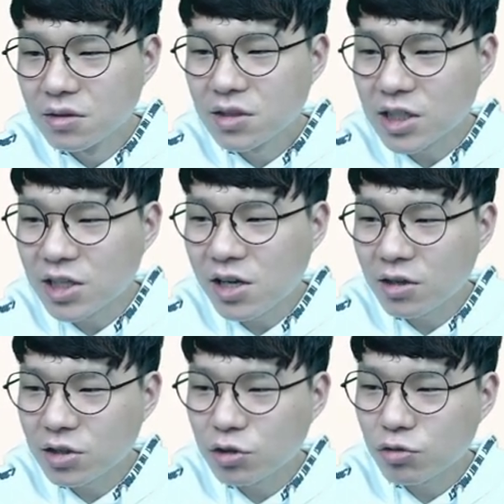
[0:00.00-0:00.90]

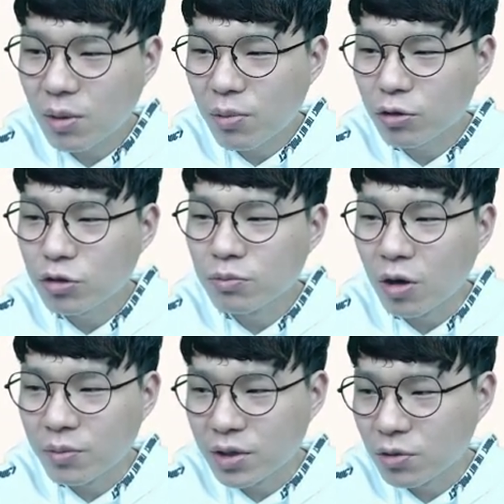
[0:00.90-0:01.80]
체질량 지수가 평균
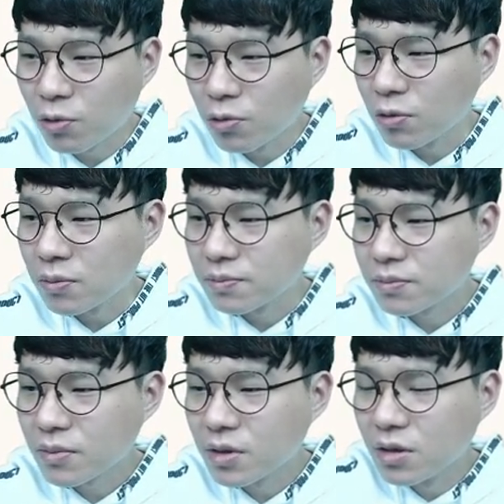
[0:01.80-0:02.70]
범위이고
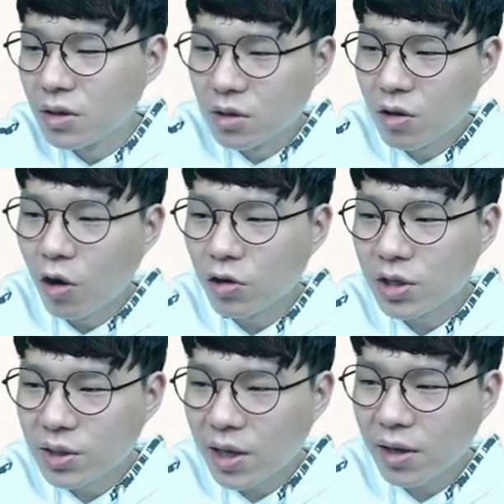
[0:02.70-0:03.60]

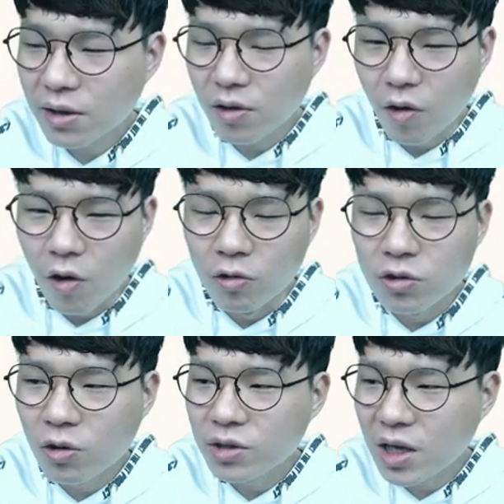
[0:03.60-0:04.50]
허리 대
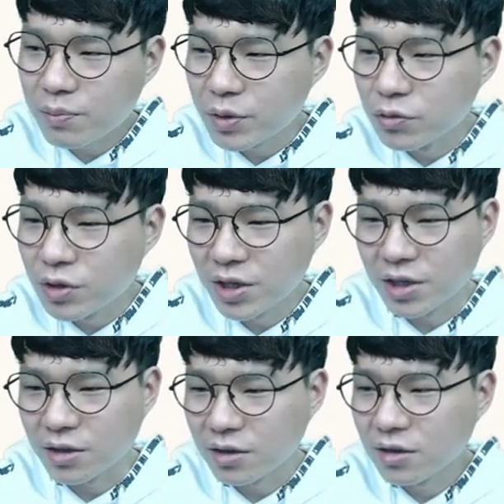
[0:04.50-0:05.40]
엉덩이의
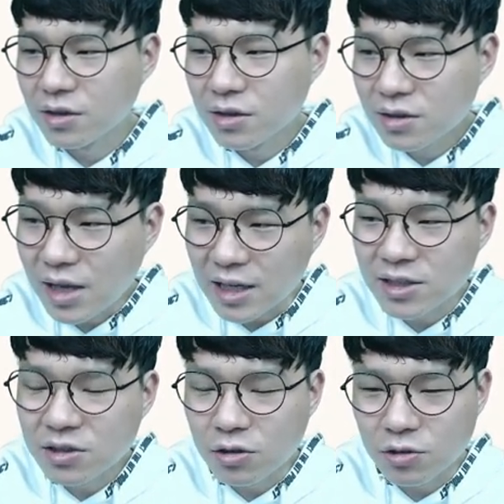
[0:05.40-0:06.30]
비율이
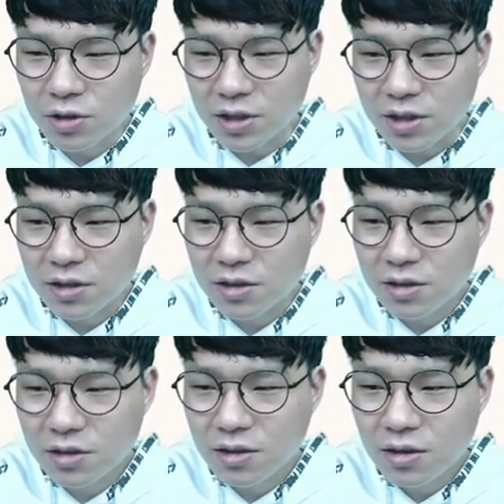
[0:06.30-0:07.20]
낮은 여성이
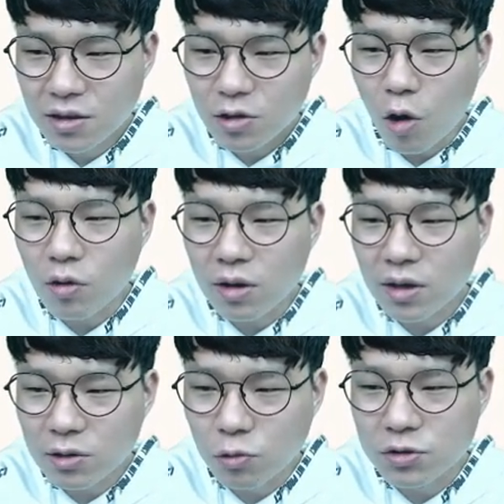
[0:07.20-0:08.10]

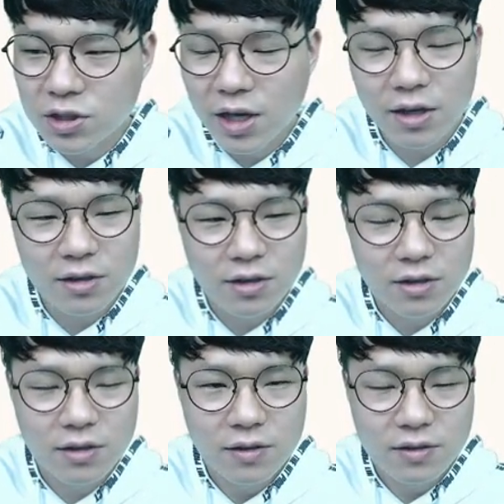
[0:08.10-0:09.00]
건강과 동시에
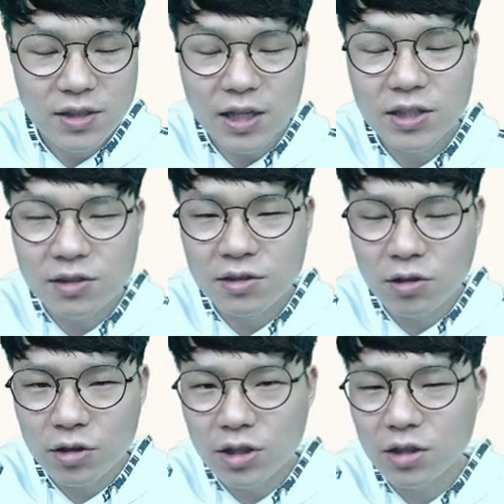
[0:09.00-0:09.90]
생식
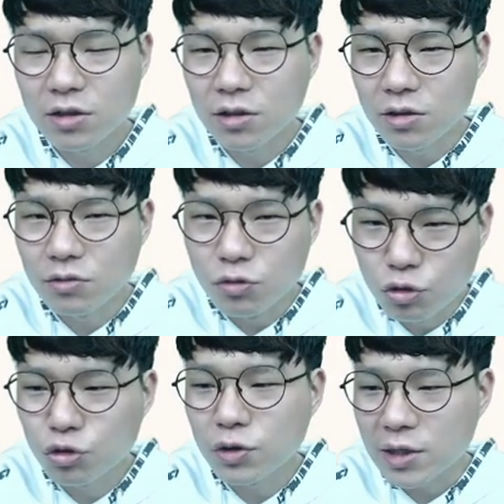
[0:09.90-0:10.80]
능력이
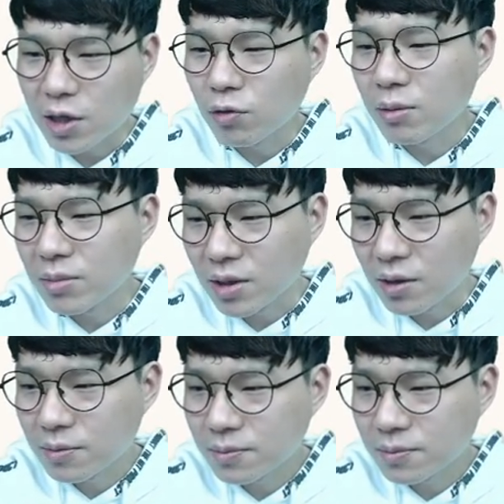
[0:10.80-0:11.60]
우수했다고 합니다.